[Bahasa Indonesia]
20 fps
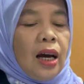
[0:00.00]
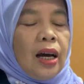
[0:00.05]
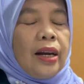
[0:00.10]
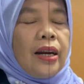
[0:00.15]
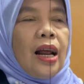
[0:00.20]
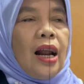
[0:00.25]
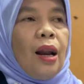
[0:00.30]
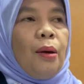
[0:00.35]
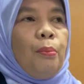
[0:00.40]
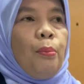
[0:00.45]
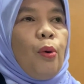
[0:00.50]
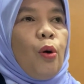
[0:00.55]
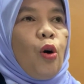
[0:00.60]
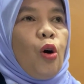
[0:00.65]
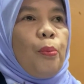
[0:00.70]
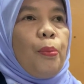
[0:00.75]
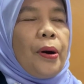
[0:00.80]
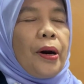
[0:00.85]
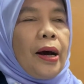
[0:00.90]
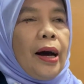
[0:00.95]
Dalam
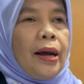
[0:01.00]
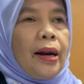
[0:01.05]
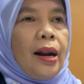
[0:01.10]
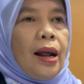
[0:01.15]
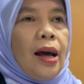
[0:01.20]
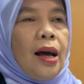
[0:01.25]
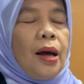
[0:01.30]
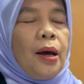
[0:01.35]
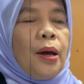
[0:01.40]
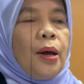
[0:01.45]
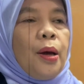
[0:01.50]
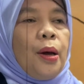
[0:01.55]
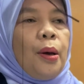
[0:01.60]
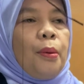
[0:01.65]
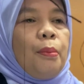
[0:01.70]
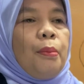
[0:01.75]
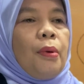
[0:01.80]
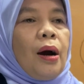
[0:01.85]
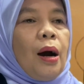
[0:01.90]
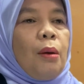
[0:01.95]
pokok perkara
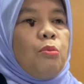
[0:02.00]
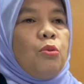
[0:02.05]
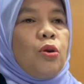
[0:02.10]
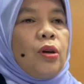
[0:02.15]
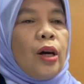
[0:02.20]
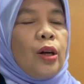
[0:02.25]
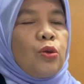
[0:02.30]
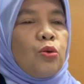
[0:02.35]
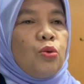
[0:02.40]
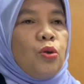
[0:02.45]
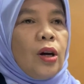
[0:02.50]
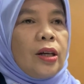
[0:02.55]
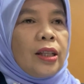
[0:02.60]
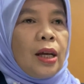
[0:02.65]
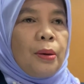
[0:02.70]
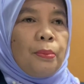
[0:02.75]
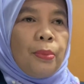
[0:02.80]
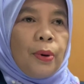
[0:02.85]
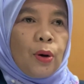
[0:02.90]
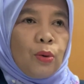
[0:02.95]
mengabulkan
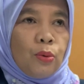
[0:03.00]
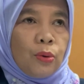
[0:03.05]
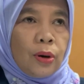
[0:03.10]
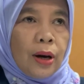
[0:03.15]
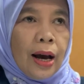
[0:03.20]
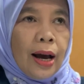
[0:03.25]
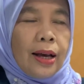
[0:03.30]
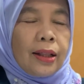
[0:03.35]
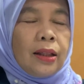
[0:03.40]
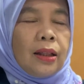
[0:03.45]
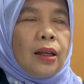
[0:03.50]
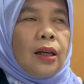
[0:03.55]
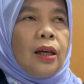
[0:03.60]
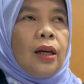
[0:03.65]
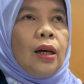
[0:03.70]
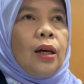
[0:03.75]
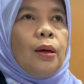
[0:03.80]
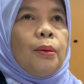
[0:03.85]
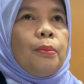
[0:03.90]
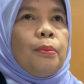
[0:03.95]
gugatan penggugat,
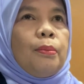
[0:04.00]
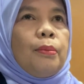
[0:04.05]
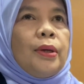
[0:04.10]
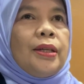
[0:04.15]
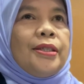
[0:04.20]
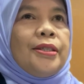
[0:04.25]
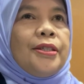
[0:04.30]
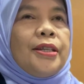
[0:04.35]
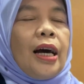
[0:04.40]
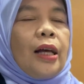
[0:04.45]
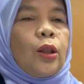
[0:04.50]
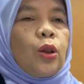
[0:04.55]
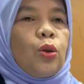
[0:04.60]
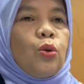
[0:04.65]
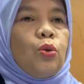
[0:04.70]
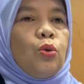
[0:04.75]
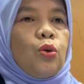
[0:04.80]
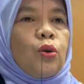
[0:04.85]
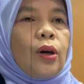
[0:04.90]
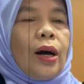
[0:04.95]

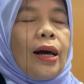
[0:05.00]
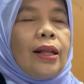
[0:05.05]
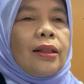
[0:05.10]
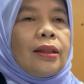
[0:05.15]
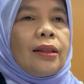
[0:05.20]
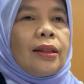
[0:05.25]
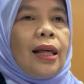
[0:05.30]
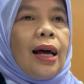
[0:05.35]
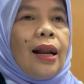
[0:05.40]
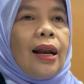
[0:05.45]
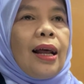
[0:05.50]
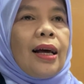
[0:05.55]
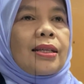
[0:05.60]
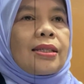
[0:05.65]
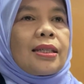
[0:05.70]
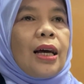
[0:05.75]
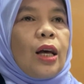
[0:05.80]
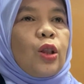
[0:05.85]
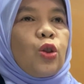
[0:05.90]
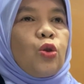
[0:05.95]
menjatuhkan talak
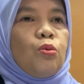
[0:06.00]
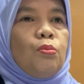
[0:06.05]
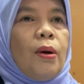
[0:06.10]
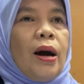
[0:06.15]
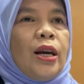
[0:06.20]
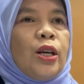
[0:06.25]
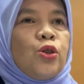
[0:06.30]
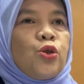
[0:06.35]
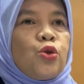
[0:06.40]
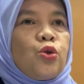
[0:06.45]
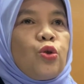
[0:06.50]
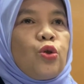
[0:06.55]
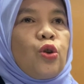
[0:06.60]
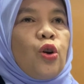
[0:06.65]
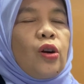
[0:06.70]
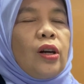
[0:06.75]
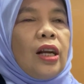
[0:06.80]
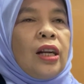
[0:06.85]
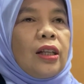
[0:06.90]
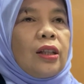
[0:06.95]
satu bain
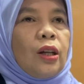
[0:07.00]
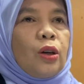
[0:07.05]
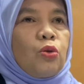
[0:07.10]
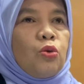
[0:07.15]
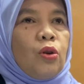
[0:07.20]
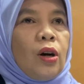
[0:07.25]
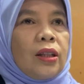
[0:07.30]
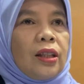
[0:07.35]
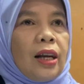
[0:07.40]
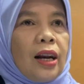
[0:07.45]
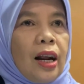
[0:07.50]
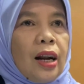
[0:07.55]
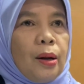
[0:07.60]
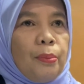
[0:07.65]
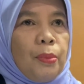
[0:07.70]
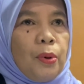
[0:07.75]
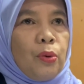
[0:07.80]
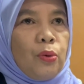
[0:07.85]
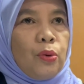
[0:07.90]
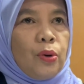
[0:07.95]
sugro dari tergugat terhadap
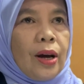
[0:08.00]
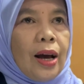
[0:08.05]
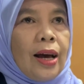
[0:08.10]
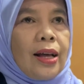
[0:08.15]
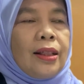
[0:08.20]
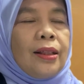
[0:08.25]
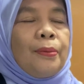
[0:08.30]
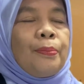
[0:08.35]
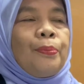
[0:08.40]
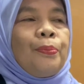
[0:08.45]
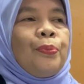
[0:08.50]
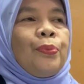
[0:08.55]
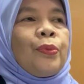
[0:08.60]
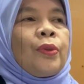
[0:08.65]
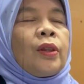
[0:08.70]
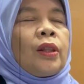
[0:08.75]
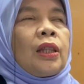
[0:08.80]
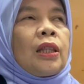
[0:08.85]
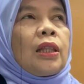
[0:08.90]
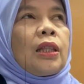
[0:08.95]
penggugat,
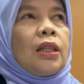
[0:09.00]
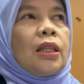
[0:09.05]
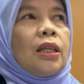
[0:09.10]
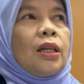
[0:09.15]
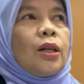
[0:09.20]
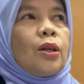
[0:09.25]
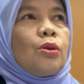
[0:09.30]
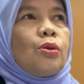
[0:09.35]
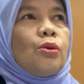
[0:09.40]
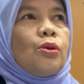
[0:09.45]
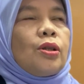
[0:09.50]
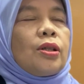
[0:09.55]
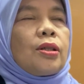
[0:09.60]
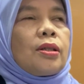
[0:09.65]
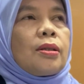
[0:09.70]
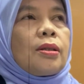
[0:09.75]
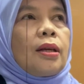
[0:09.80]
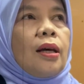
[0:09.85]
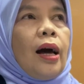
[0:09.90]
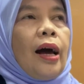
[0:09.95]

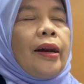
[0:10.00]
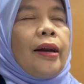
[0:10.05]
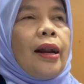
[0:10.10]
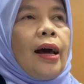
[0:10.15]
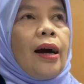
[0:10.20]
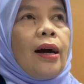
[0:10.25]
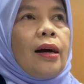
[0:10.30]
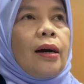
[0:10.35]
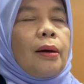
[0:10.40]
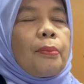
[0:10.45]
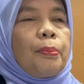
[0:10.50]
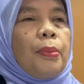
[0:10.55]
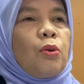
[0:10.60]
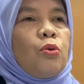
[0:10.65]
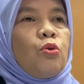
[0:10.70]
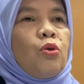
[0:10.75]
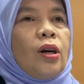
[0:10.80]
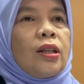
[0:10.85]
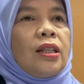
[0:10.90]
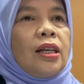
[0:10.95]
terus anak
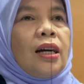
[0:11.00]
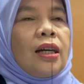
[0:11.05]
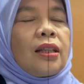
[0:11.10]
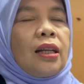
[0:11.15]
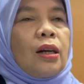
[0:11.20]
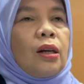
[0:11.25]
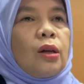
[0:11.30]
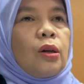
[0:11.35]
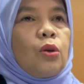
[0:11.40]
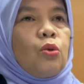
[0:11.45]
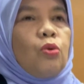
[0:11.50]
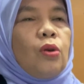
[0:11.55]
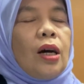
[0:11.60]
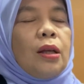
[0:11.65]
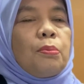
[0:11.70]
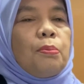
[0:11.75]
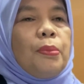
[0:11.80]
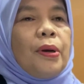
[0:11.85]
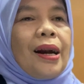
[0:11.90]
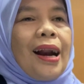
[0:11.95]
penggugat dengan
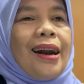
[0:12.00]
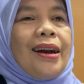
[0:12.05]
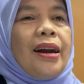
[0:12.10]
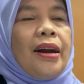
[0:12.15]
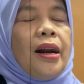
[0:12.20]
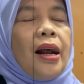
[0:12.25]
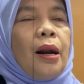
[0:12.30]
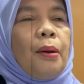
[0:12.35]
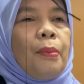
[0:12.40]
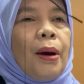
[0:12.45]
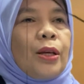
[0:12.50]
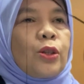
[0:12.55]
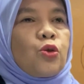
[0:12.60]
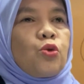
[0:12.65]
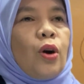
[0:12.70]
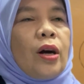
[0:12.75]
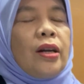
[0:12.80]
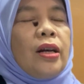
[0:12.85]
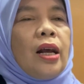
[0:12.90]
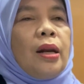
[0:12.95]
tergugat berada dalam
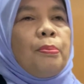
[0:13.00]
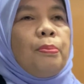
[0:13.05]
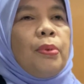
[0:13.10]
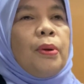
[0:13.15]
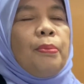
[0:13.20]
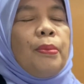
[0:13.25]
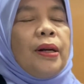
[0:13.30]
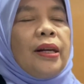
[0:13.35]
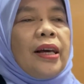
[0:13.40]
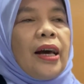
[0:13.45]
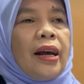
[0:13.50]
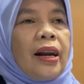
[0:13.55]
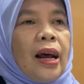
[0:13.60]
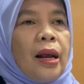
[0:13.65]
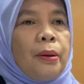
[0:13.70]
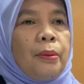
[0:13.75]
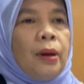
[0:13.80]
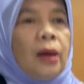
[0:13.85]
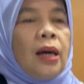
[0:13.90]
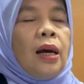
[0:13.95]
asuhan dan
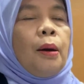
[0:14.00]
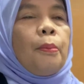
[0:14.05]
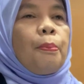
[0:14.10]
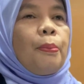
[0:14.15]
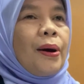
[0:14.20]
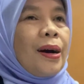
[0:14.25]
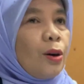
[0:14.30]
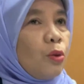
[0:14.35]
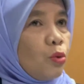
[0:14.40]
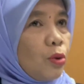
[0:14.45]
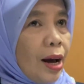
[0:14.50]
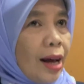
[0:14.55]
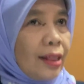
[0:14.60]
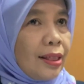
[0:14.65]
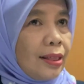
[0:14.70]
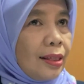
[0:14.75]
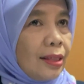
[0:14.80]
pemeliharaan penggugat